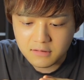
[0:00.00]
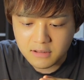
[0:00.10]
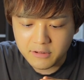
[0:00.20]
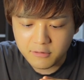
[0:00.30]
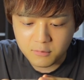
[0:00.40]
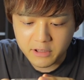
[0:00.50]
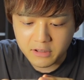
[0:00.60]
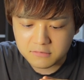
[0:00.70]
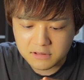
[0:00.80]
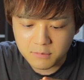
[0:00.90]
回復もあり
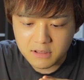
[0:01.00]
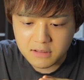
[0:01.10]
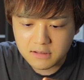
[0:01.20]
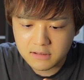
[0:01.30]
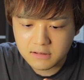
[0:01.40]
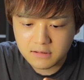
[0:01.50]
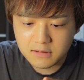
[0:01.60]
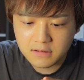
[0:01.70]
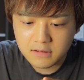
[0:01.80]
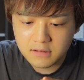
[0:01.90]
がとうございま
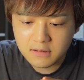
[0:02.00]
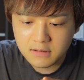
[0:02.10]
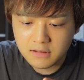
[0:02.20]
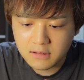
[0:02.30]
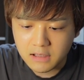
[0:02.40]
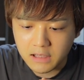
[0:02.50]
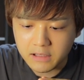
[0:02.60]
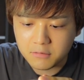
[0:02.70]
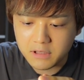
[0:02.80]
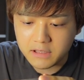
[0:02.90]
す。はい、
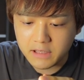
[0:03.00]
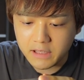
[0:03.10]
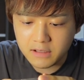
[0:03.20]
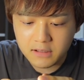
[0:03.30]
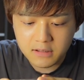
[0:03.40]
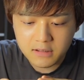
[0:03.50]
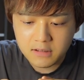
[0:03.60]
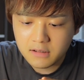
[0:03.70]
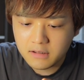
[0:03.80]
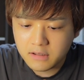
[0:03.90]
これで、
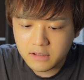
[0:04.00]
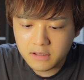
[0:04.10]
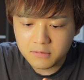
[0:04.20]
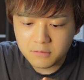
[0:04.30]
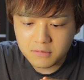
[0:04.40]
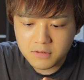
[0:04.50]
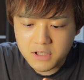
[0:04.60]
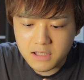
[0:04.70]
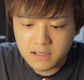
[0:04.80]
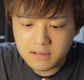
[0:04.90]
えー、
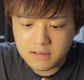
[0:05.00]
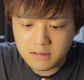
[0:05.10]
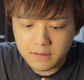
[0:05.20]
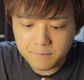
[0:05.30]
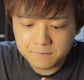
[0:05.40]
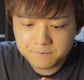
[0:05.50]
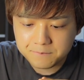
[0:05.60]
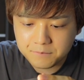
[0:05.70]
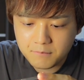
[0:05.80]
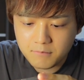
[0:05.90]
ノーチラス、
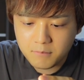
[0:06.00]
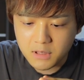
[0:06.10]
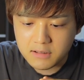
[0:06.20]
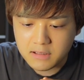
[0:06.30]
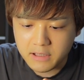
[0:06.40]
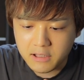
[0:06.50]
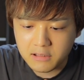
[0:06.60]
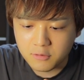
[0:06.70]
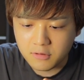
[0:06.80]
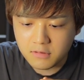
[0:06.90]
まあ、
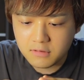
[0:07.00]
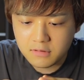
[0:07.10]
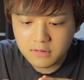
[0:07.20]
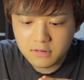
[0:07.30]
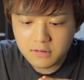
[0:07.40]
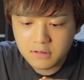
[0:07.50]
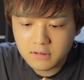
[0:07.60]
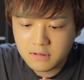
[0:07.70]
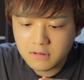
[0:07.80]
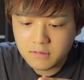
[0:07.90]
セリカも、
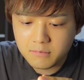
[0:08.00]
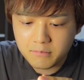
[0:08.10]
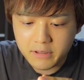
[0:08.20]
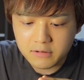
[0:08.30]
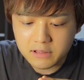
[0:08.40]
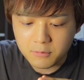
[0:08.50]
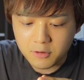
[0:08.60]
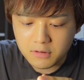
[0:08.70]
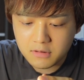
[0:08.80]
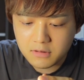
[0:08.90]
ベルテも、
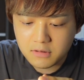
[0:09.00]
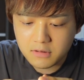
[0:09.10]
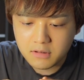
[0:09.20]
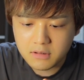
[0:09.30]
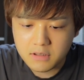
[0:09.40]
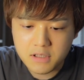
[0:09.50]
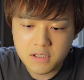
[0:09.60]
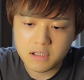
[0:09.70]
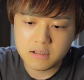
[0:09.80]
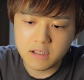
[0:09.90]
いっ
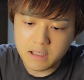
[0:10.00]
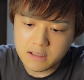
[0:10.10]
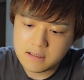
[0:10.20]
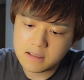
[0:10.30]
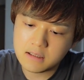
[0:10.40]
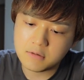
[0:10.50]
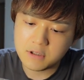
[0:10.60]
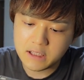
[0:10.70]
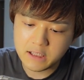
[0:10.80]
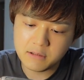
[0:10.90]
ちゃっていいです。こ
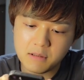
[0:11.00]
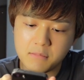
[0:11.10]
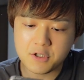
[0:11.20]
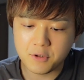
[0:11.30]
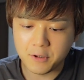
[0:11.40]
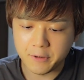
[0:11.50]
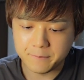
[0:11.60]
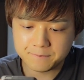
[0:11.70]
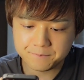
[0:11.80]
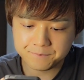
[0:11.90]
れで決めましょう。